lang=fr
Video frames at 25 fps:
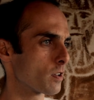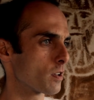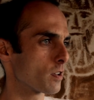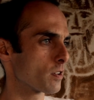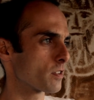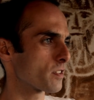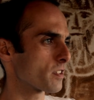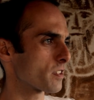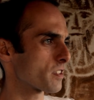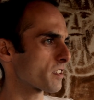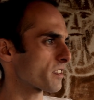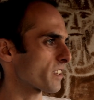
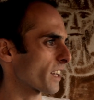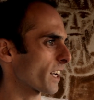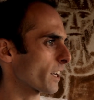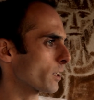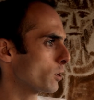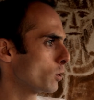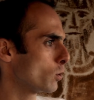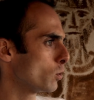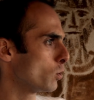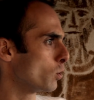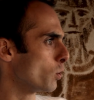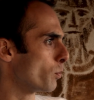
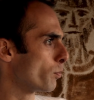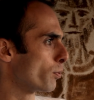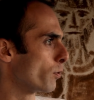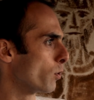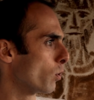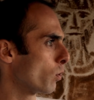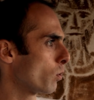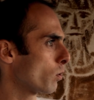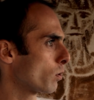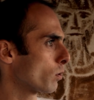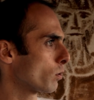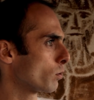Sérieux, le
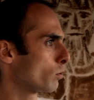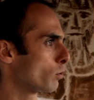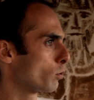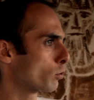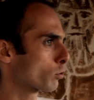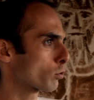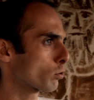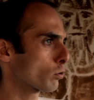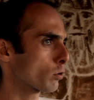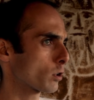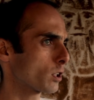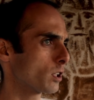plomb, le
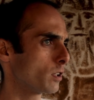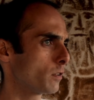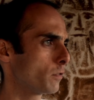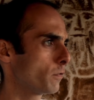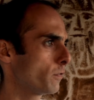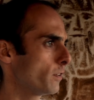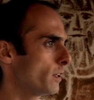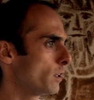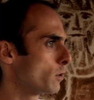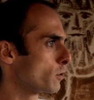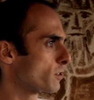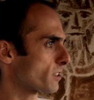truc qui
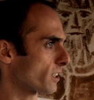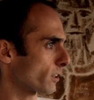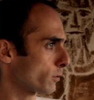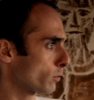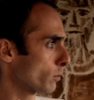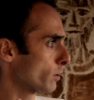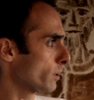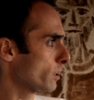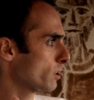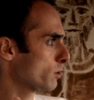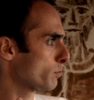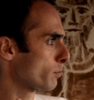file le
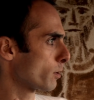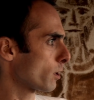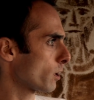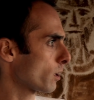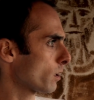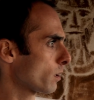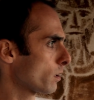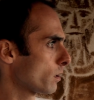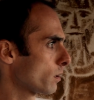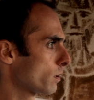saturnisme là